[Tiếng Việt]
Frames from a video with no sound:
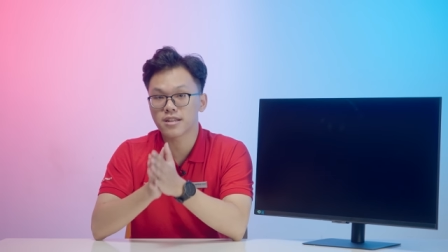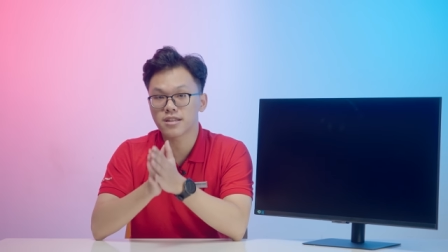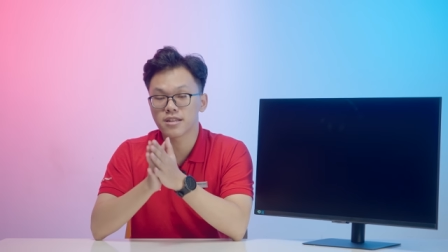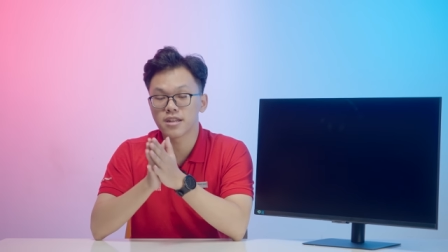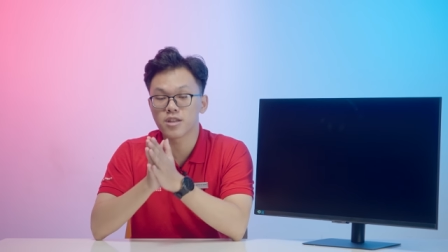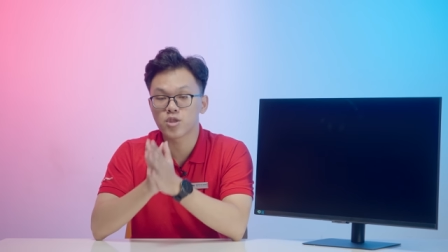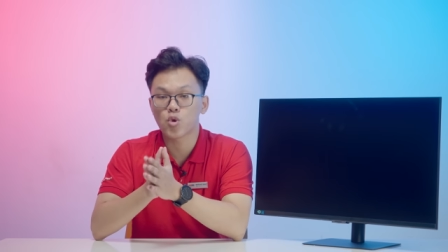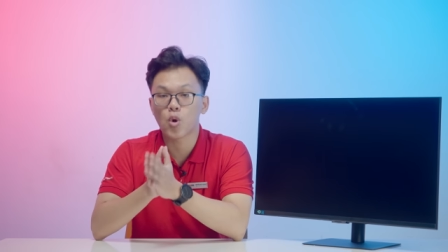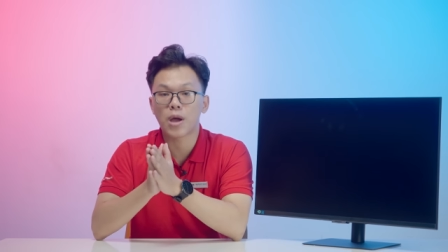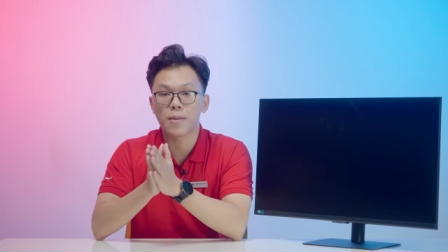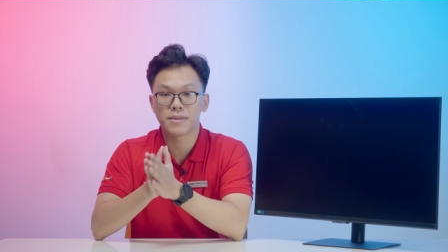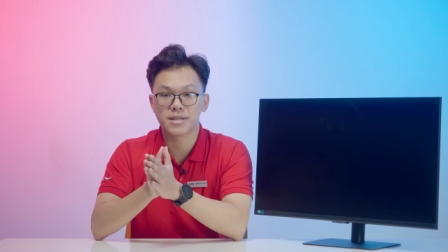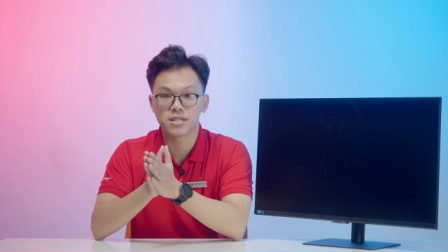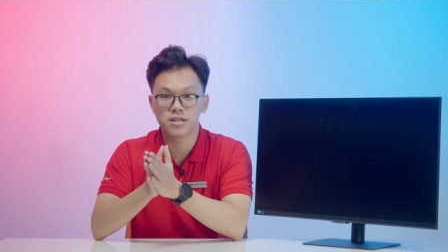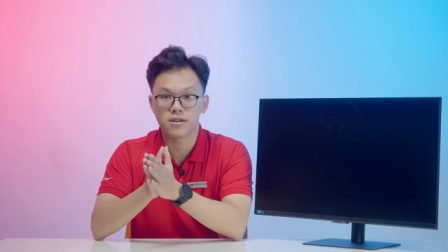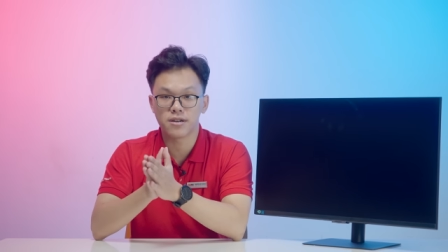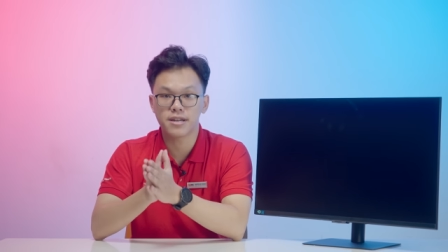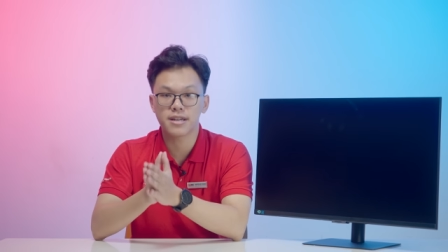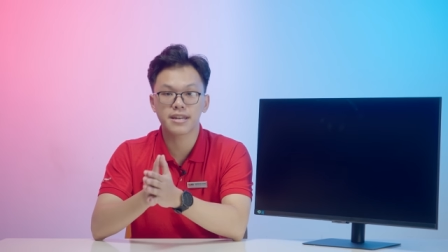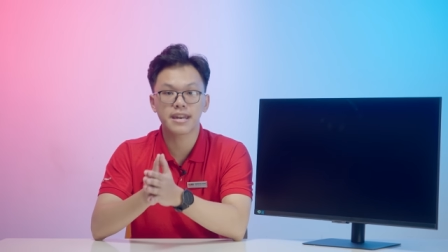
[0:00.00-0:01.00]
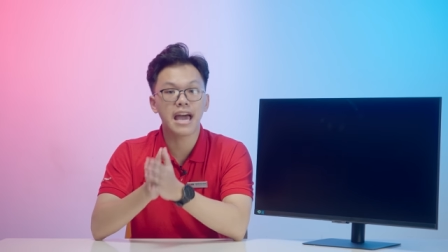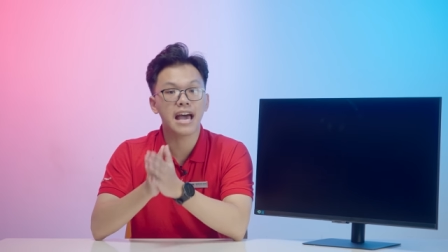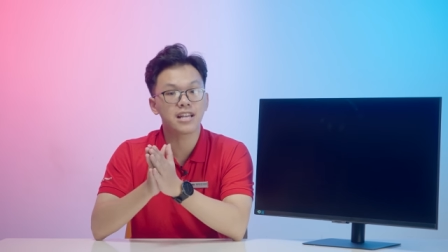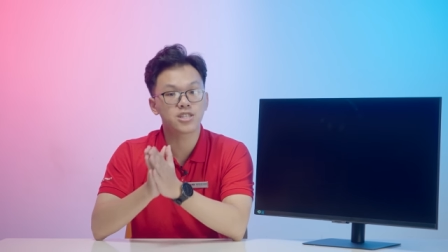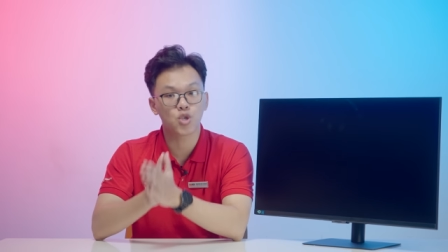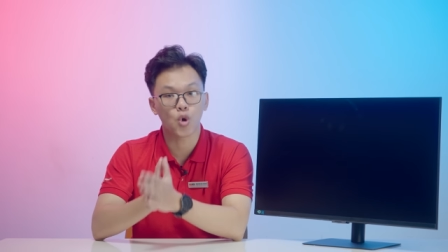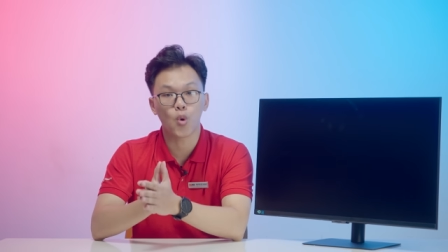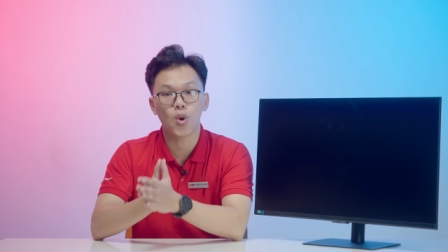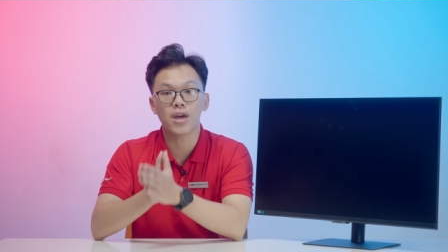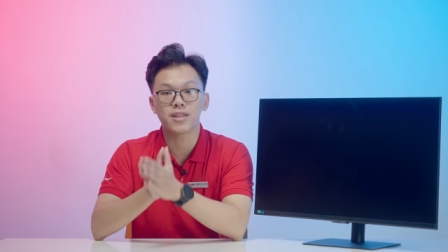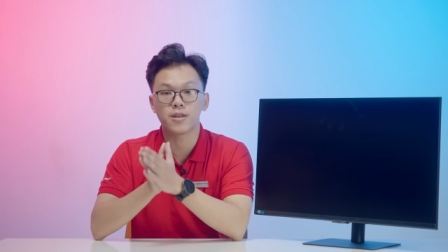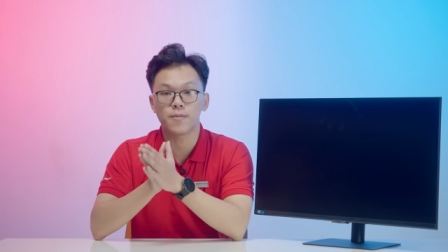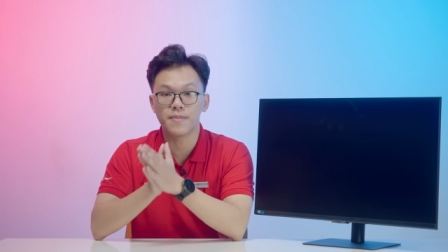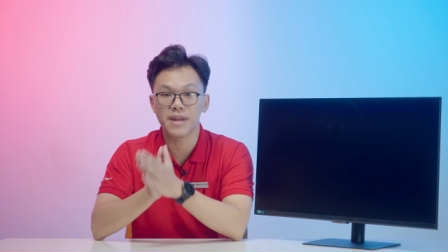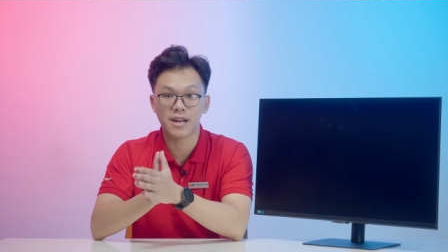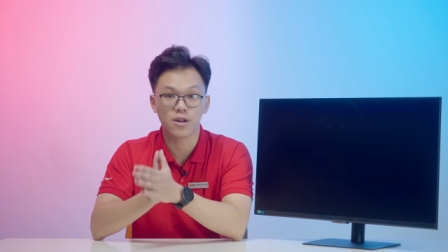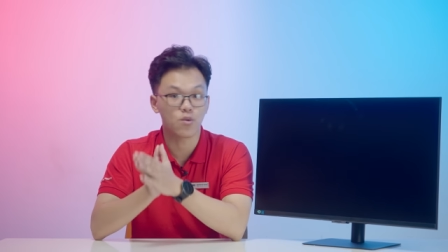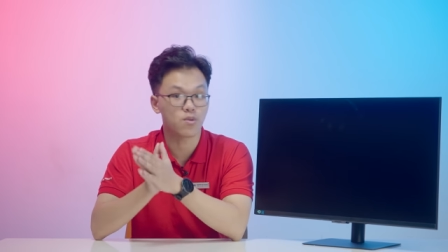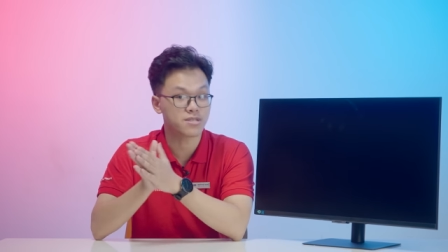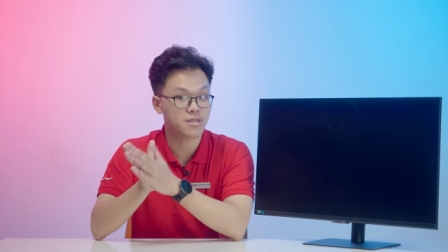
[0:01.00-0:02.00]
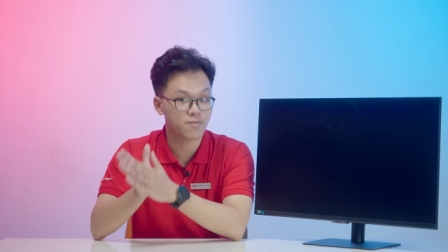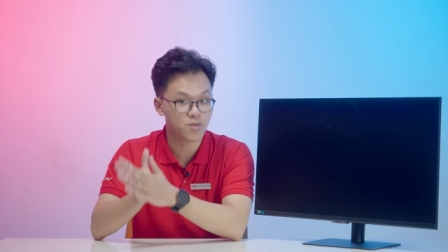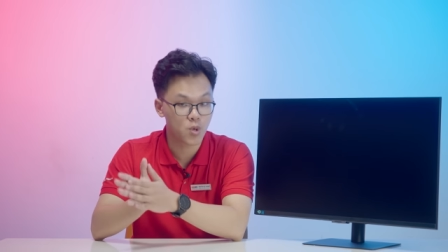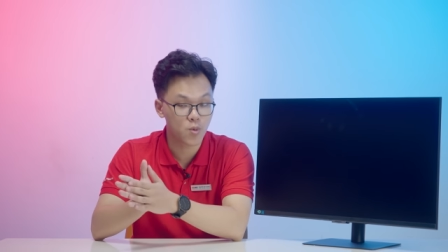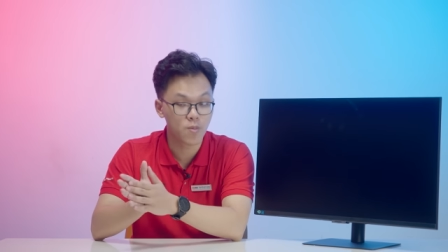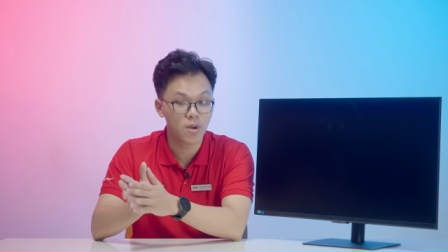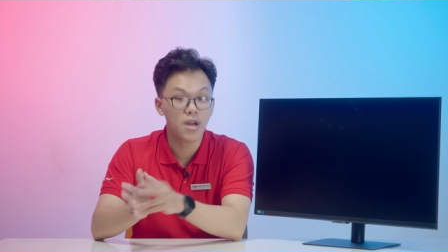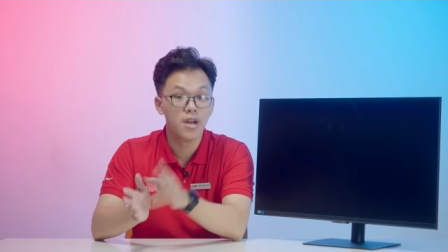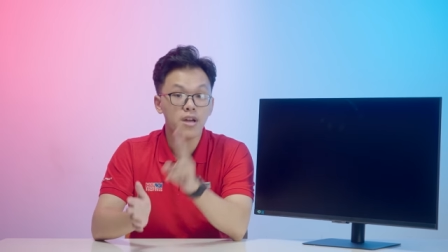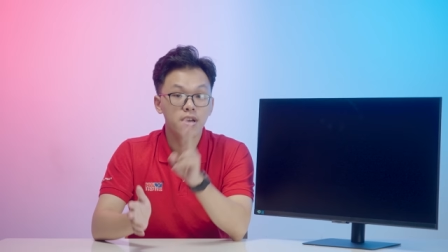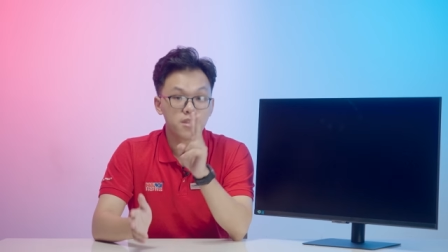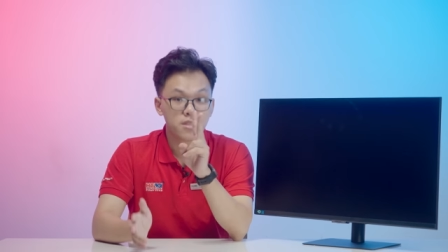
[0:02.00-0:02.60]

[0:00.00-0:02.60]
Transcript: điện thoại bây giờ ấy, đa số là tấm nền của Samsung.